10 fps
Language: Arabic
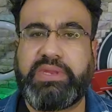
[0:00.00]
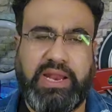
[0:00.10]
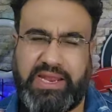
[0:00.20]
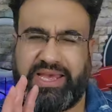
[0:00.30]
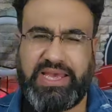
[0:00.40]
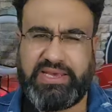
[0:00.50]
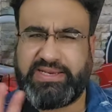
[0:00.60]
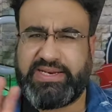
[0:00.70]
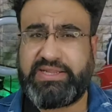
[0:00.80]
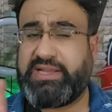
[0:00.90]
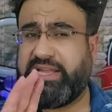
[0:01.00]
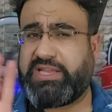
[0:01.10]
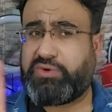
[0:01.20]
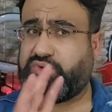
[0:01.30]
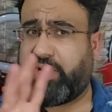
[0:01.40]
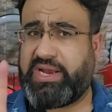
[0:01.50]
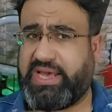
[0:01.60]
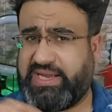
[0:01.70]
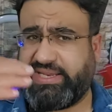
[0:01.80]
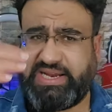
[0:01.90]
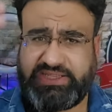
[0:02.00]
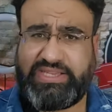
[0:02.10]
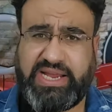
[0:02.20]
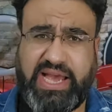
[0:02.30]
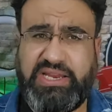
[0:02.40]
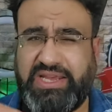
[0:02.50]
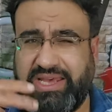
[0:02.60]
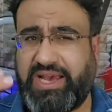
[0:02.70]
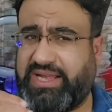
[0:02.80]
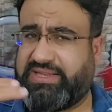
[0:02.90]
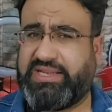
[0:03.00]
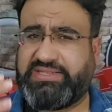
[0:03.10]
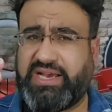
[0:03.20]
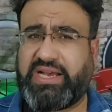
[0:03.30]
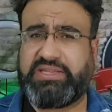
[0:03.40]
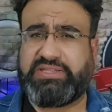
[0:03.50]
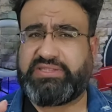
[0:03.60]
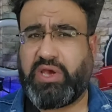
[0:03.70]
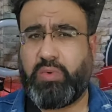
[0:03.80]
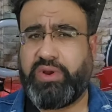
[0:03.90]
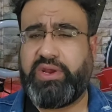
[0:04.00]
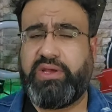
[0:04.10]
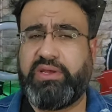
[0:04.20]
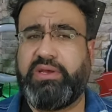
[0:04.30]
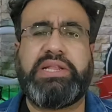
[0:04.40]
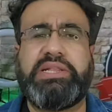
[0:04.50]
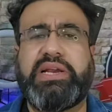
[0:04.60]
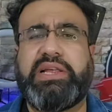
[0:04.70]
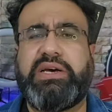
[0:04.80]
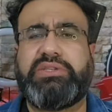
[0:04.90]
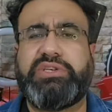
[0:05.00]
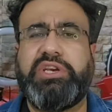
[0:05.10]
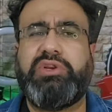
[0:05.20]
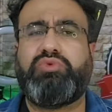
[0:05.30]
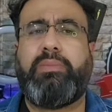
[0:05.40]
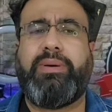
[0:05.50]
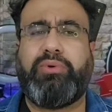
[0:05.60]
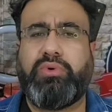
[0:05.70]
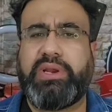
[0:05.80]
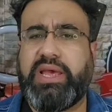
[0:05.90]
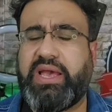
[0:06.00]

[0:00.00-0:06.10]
هلا لا تركزوا على أداء كتير عالي قد سقطت سهوا عرض لك لحطين ومبروك